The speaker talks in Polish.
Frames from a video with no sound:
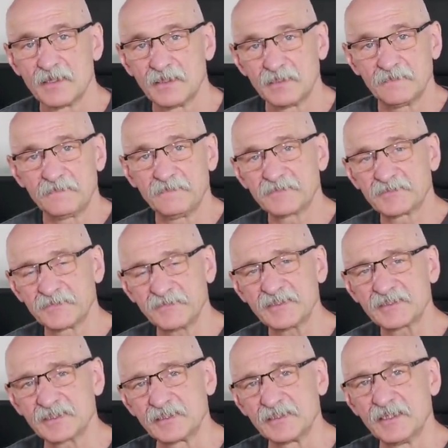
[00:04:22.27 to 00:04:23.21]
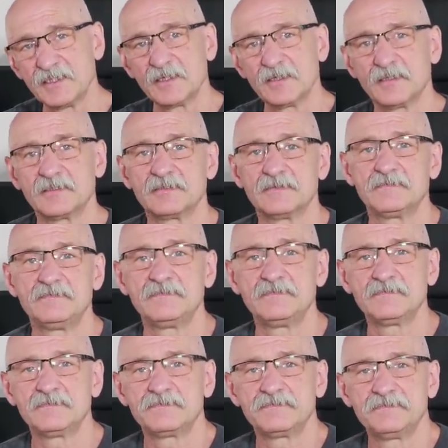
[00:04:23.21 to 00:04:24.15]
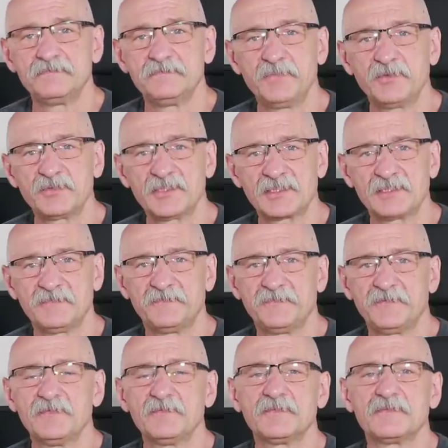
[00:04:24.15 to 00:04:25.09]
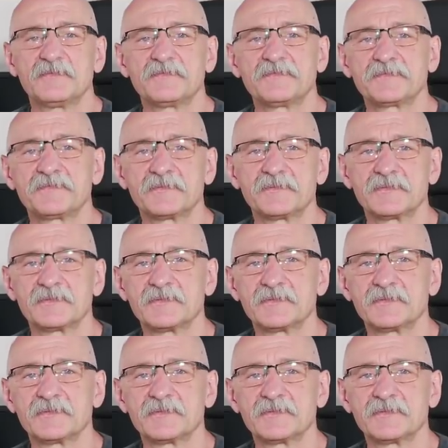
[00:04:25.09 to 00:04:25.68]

E, co więcej, był taki film, w,